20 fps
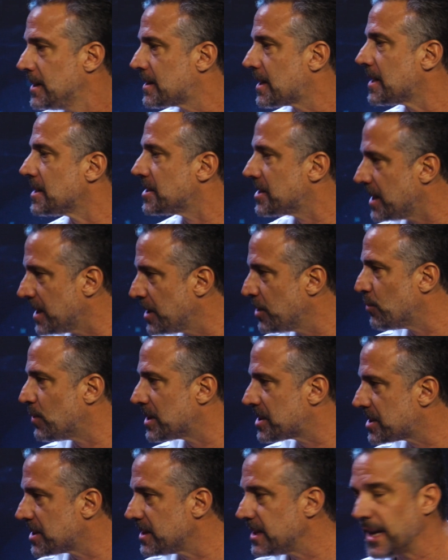trazer um
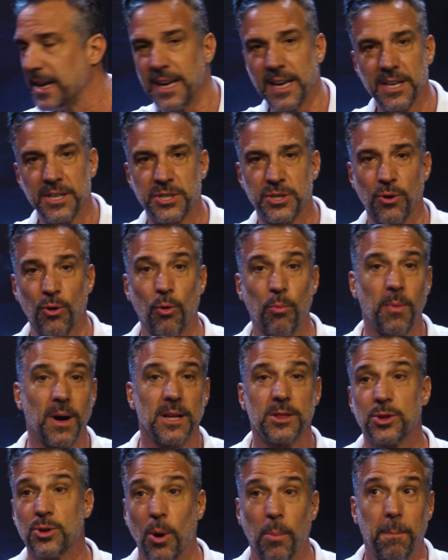acidente ou
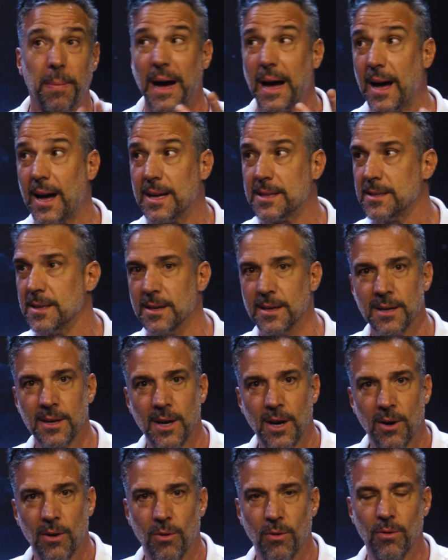uma topada,
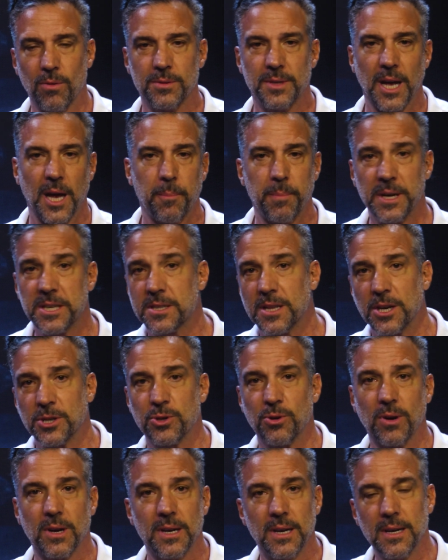ou de repente está
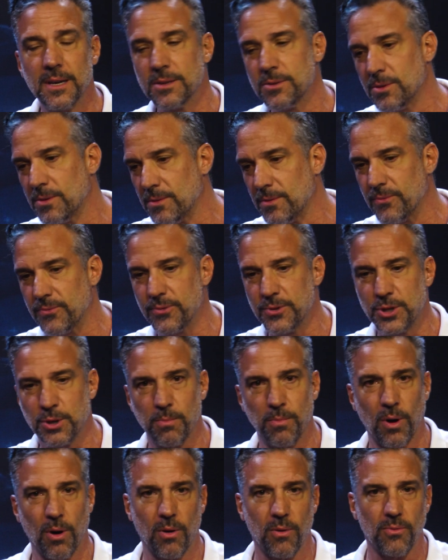jogando um
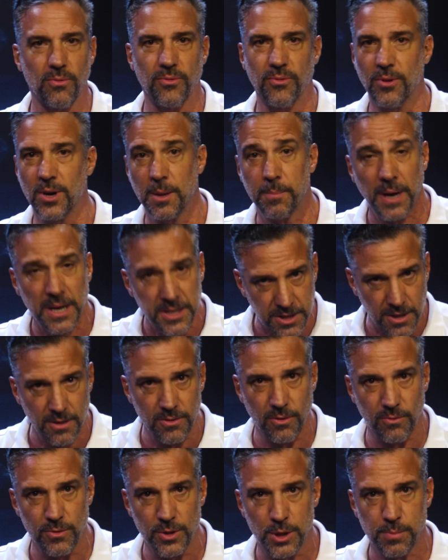futebol, um vôlei,
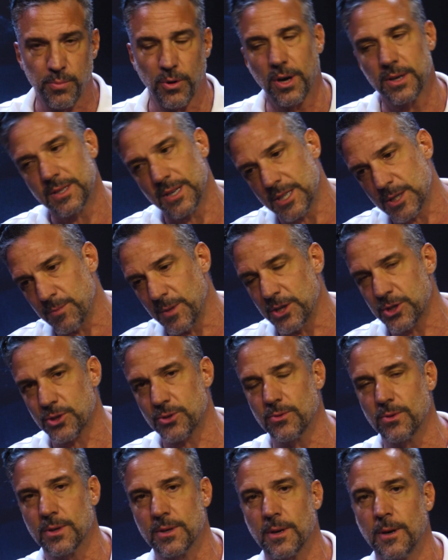praticando algum esporte, aí se
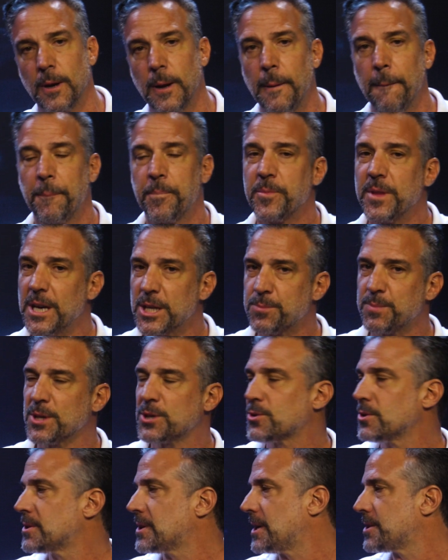machuca e as
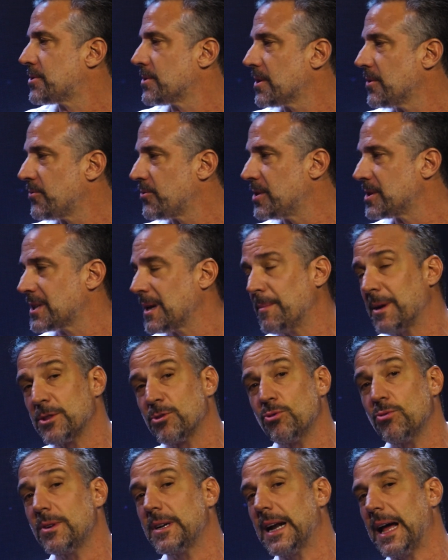pessoas acham que foi assim, ah, mas
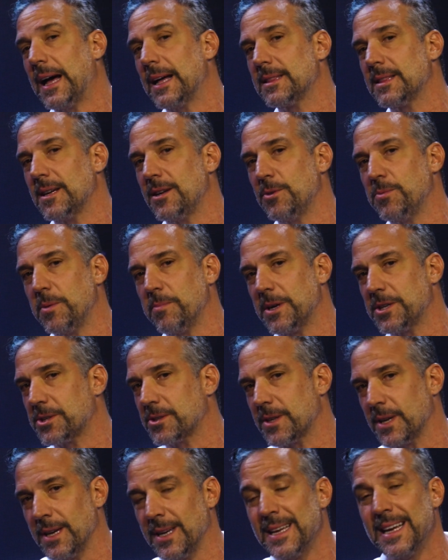do nada eu me
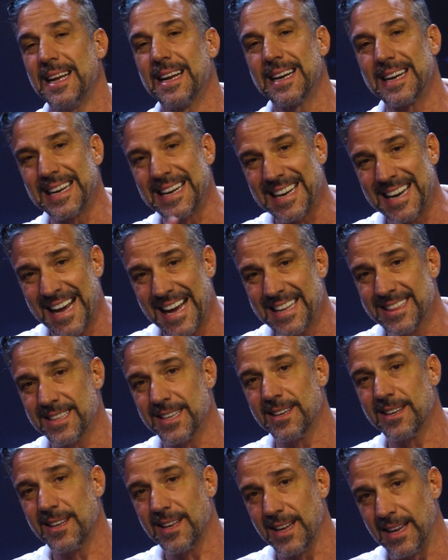machuquei.
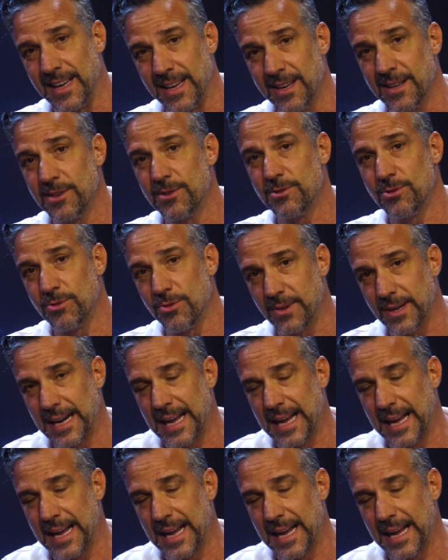Nada é do